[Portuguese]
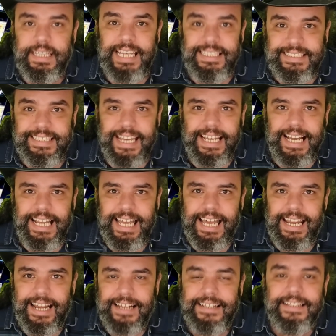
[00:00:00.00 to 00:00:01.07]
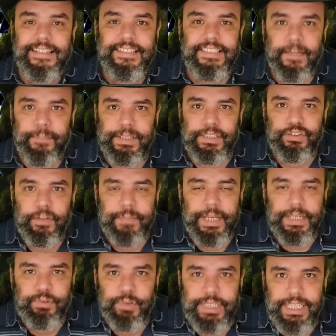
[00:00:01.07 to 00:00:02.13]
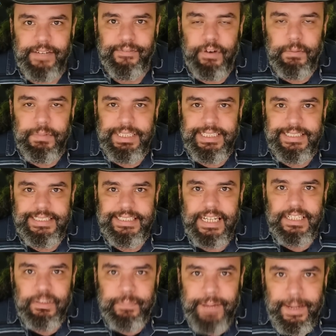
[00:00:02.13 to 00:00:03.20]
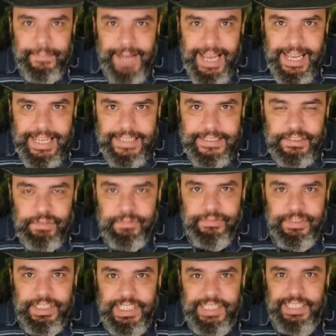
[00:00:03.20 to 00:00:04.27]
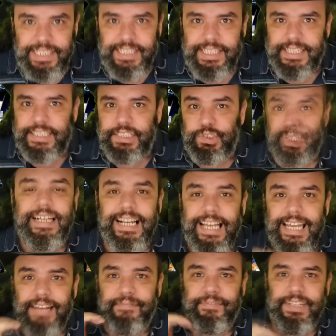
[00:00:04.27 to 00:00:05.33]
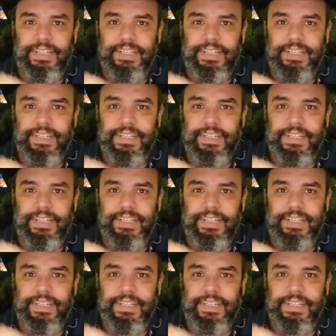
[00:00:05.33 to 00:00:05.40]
E é isso aí, galera. Já passou a aberturinha, vamos iniciando para mais um vídeo. Galera,